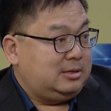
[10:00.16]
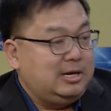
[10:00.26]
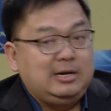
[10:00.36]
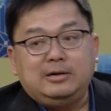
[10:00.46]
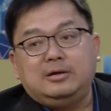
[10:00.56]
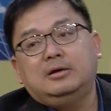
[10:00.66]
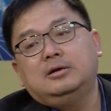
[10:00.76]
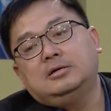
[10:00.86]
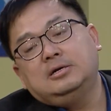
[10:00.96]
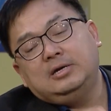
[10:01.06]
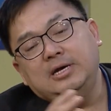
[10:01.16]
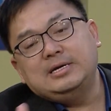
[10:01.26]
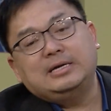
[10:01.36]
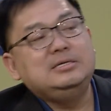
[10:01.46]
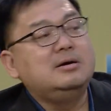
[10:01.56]
thì khi
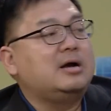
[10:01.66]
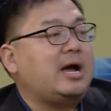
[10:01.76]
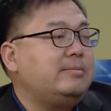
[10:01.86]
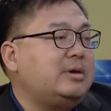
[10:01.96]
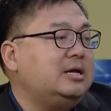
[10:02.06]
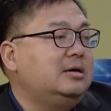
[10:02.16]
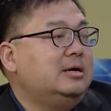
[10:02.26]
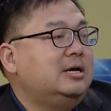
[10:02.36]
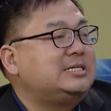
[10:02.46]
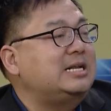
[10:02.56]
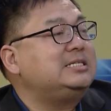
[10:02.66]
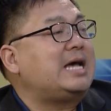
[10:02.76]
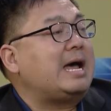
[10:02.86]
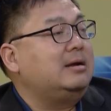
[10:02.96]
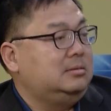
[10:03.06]
ra trường các em đã sẵn
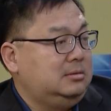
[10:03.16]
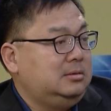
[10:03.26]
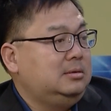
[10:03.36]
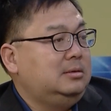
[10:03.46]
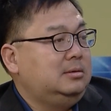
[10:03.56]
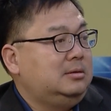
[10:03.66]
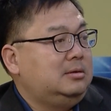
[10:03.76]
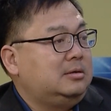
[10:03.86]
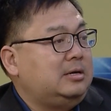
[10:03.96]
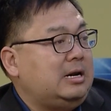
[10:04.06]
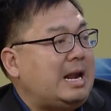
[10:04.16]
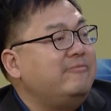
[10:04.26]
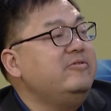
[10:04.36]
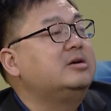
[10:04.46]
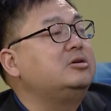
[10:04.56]
sàng để làm
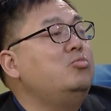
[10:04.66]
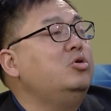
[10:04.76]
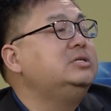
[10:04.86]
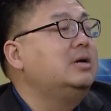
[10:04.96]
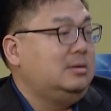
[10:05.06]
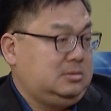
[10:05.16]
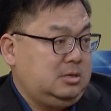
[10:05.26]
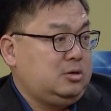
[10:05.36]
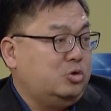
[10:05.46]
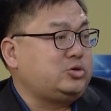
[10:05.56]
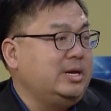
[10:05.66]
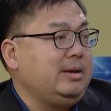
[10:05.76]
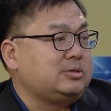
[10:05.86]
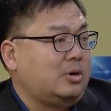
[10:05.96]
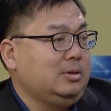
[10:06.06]
việc trong môi trường của doanh nghiệp
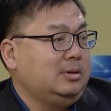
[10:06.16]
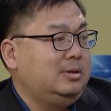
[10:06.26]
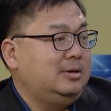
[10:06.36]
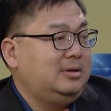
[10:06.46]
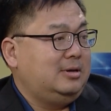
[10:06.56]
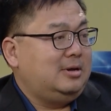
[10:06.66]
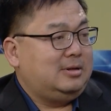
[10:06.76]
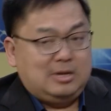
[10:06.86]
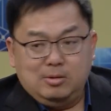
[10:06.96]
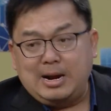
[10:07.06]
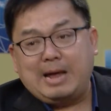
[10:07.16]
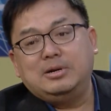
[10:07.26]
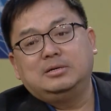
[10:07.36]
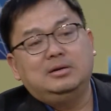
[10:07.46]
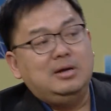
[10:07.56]
rồi vâng. nếu mà làm
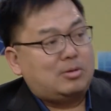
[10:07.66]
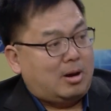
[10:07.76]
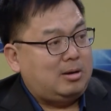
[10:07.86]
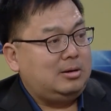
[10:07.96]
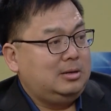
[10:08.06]
được những điều đó